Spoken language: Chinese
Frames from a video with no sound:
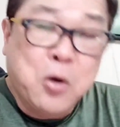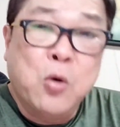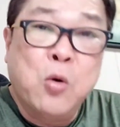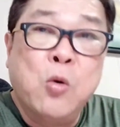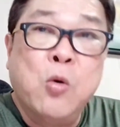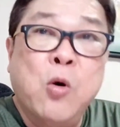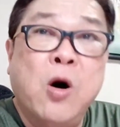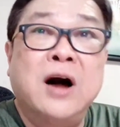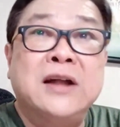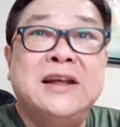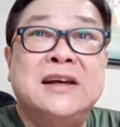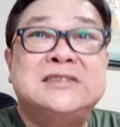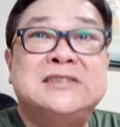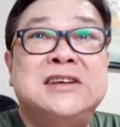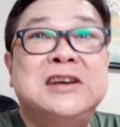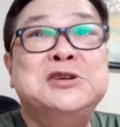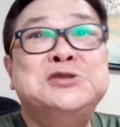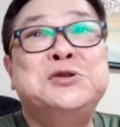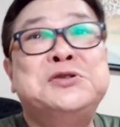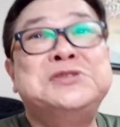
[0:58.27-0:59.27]
我的
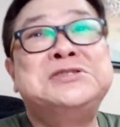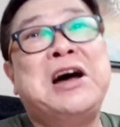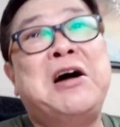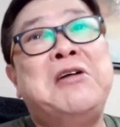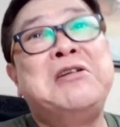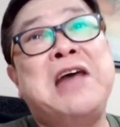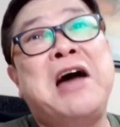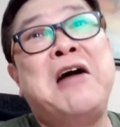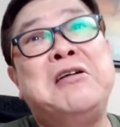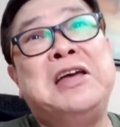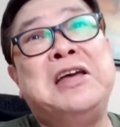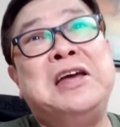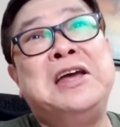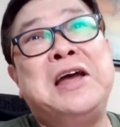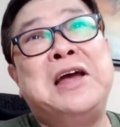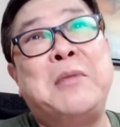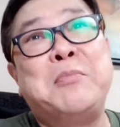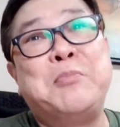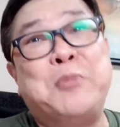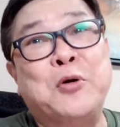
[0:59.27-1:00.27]
青春小鸟一
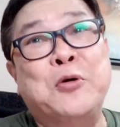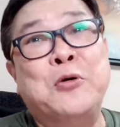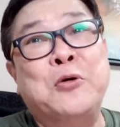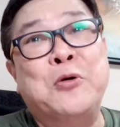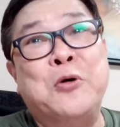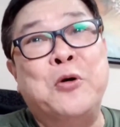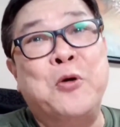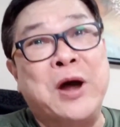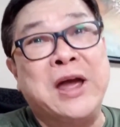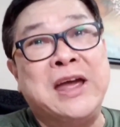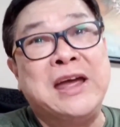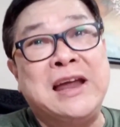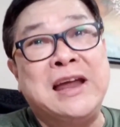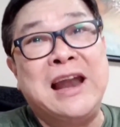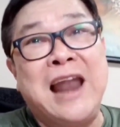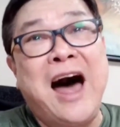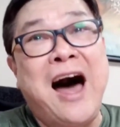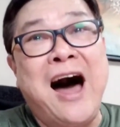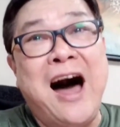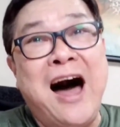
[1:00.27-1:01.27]
样不回
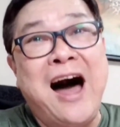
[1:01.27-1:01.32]
来，